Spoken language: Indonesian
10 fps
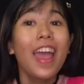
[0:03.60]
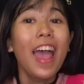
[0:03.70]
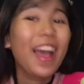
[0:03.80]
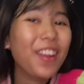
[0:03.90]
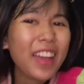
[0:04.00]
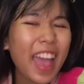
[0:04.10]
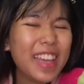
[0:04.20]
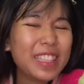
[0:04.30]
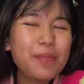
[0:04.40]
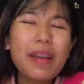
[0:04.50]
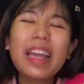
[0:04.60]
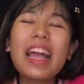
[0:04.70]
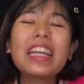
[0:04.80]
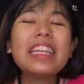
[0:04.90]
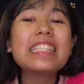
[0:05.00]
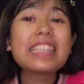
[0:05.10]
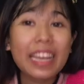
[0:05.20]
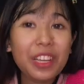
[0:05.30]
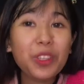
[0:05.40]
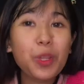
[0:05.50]
halo guys kembali lagi di
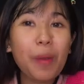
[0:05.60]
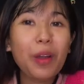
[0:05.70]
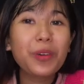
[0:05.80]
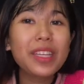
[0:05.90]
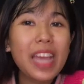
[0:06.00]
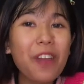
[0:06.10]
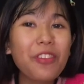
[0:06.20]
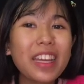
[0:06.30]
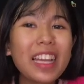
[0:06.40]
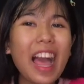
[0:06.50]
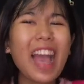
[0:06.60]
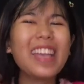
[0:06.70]
channel youtube aku Dia Fadila